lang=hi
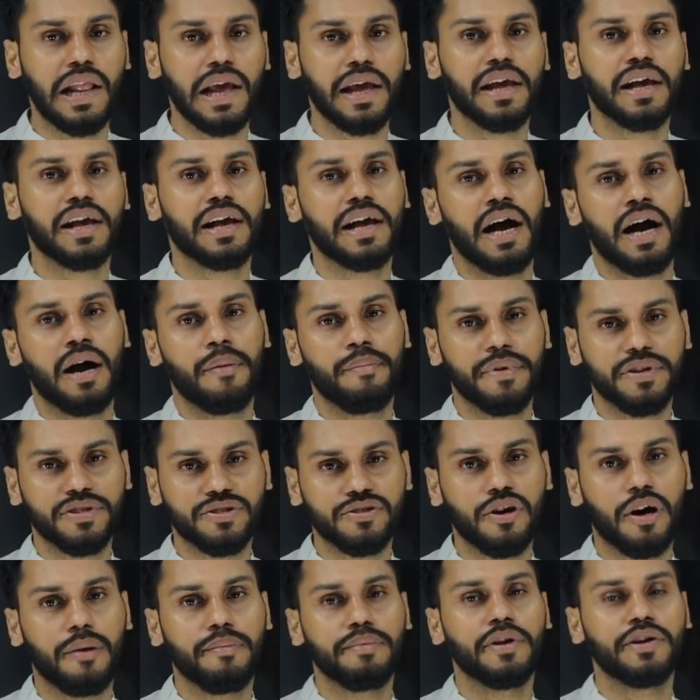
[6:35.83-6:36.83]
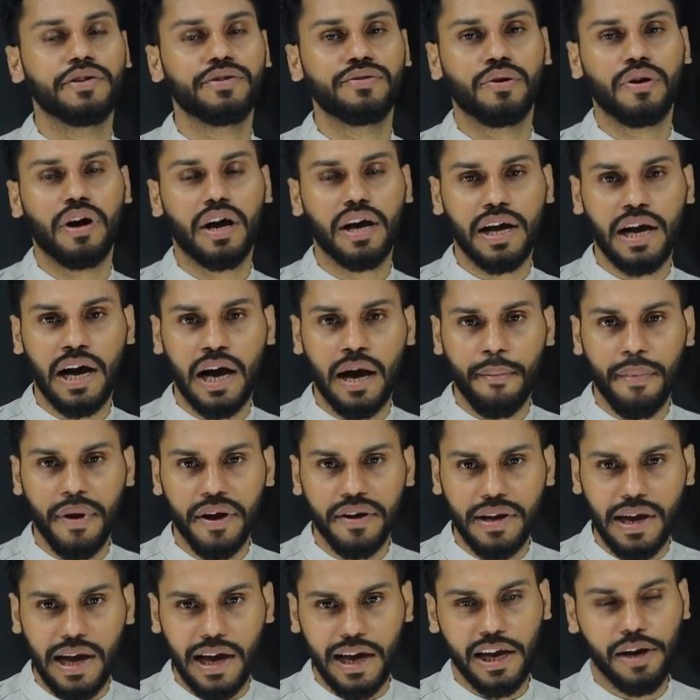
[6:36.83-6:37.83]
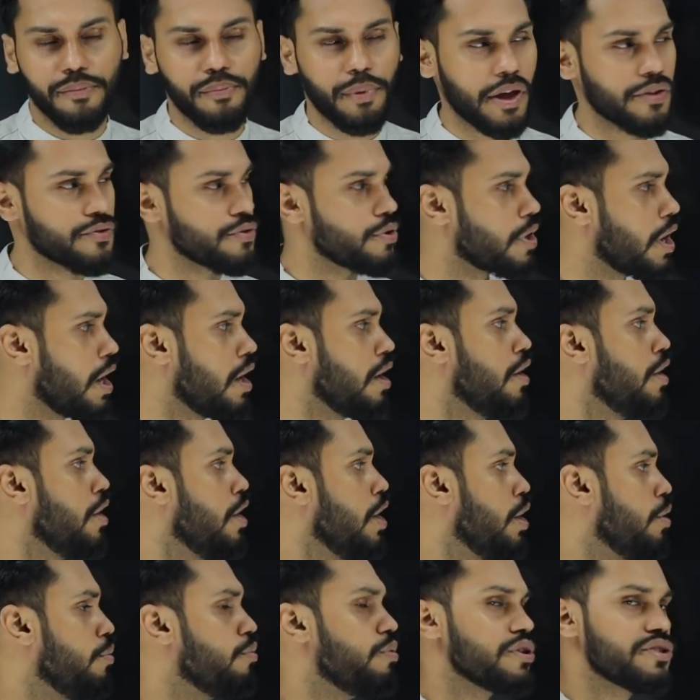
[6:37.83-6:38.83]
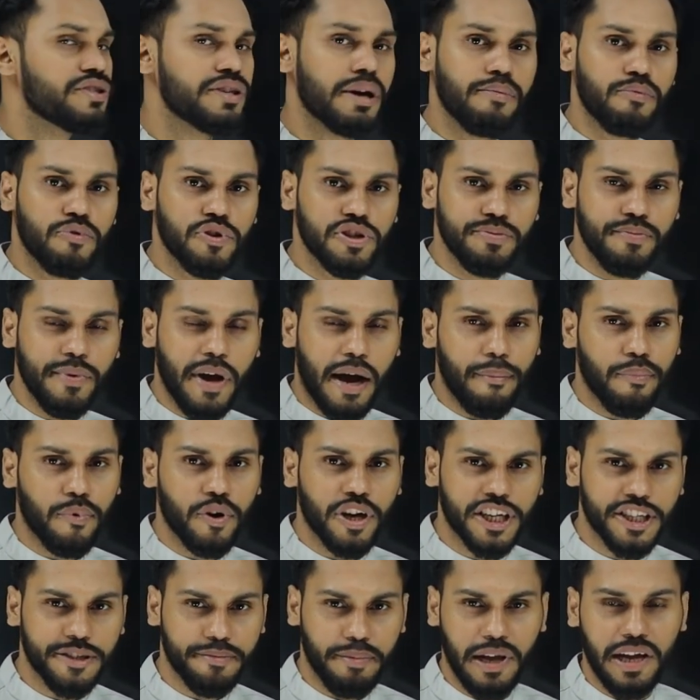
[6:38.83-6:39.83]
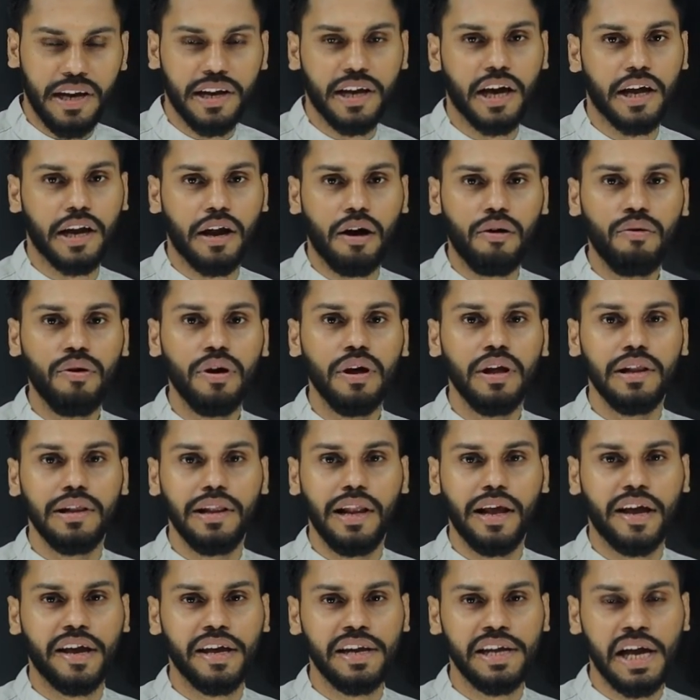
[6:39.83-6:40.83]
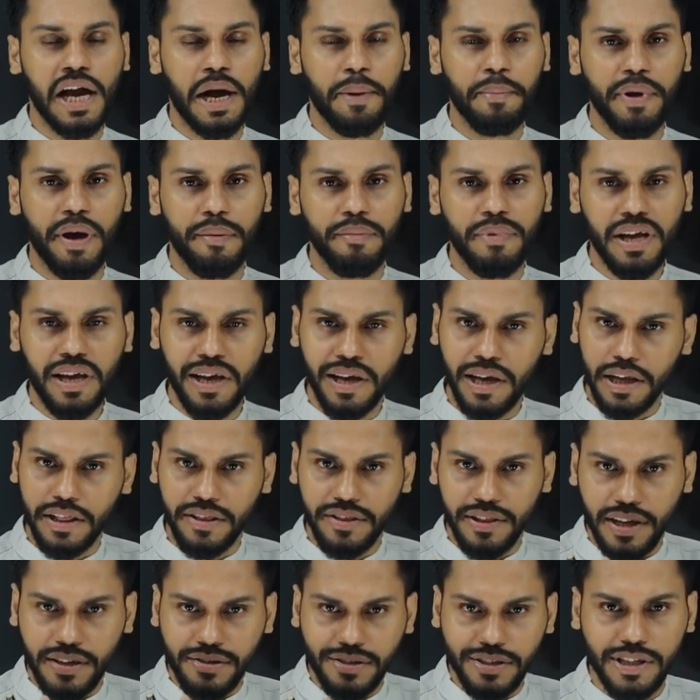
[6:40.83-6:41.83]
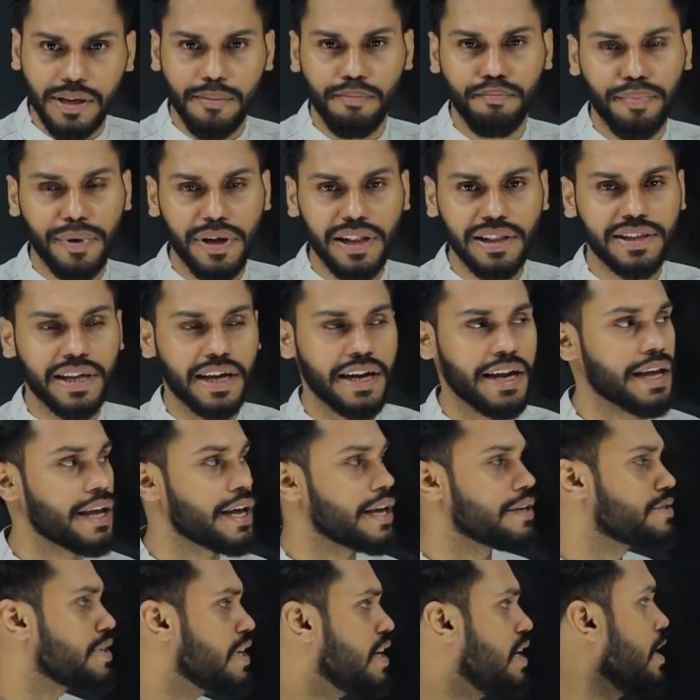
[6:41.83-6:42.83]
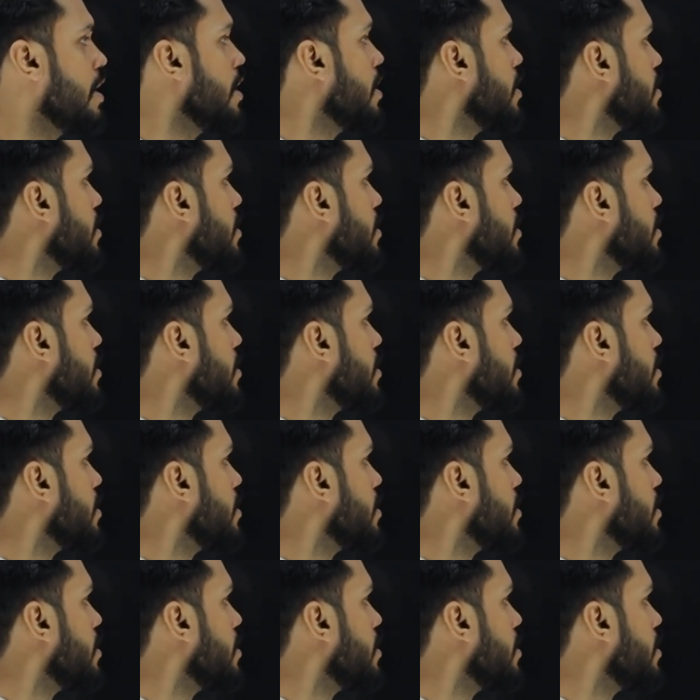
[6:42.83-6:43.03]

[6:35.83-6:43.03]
लेंगे कहाँ पे स्टॉप लॉस होगा कहाँ पे टारगेट प्राइस होगा वो सब कुछ मैं आपको एक्सप्लेन कर रहा हूँ लेकिन यहाँ पे हमने कितने सिंपल तरीके से